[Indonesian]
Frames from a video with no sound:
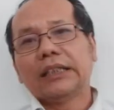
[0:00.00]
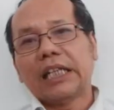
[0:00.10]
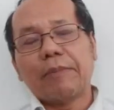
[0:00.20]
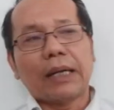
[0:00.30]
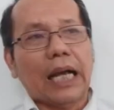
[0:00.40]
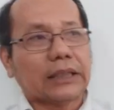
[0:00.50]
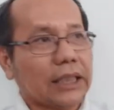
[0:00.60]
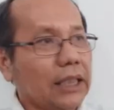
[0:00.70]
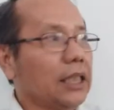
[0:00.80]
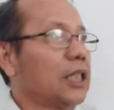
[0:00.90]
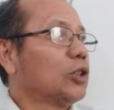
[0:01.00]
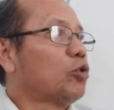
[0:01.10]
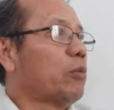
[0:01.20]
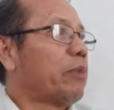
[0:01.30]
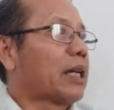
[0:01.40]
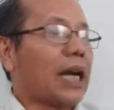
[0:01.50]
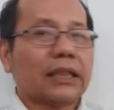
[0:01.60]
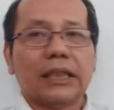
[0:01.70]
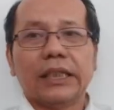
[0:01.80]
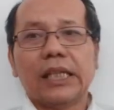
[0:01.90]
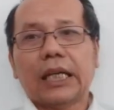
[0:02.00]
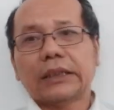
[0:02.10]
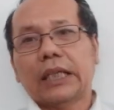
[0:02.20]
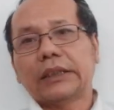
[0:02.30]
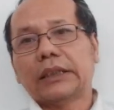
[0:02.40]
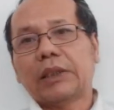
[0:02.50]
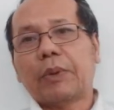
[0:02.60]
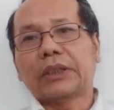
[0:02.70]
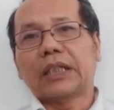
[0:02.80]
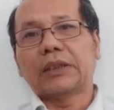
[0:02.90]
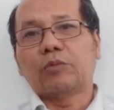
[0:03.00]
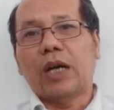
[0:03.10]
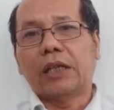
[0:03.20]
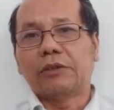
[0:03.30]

Terima kasih Tuhan berkati dan kesaksian sahabat kita semua.